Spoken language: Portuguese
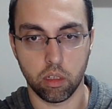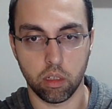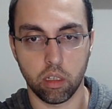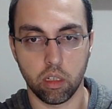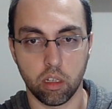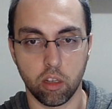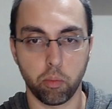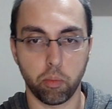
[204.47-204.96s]

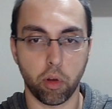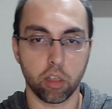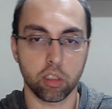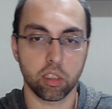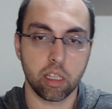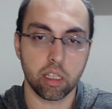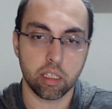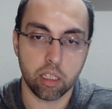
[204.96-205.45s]
Não
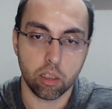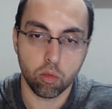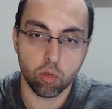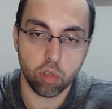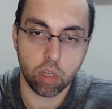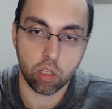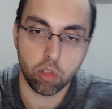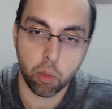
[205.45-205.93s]
pode ter sido um
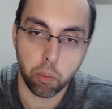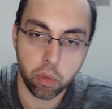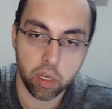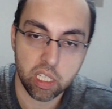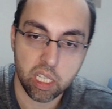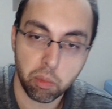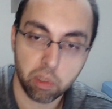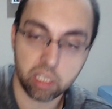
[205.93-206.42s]
jogador, por
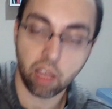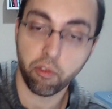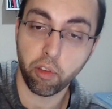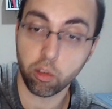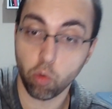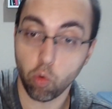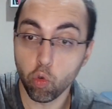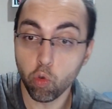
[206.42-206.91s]
exemplo, que tenha
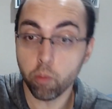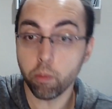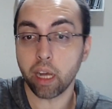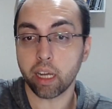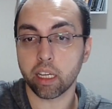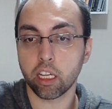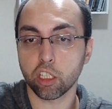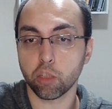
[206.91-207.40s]
feito uma
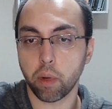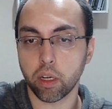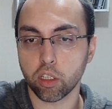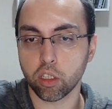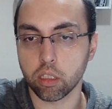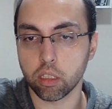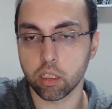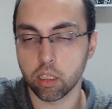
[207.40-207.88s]
grande
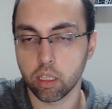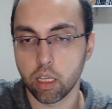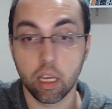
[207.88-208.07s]
partida